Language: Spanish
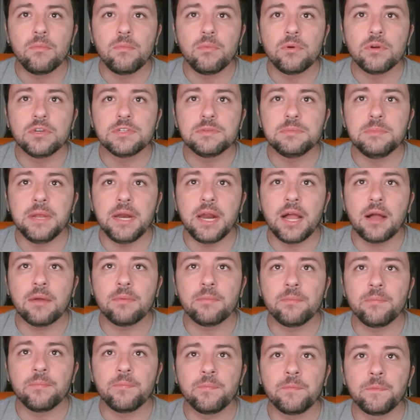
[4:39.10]
Pues mira,
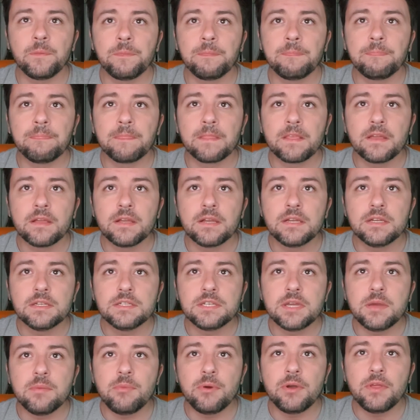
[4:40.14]

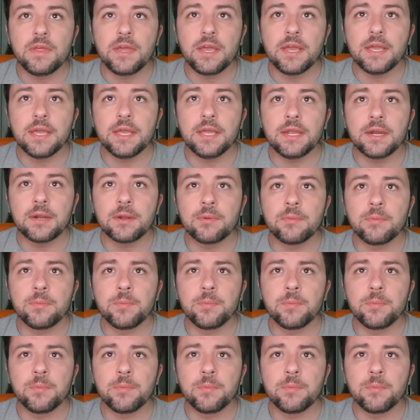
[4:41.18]
se puede ir.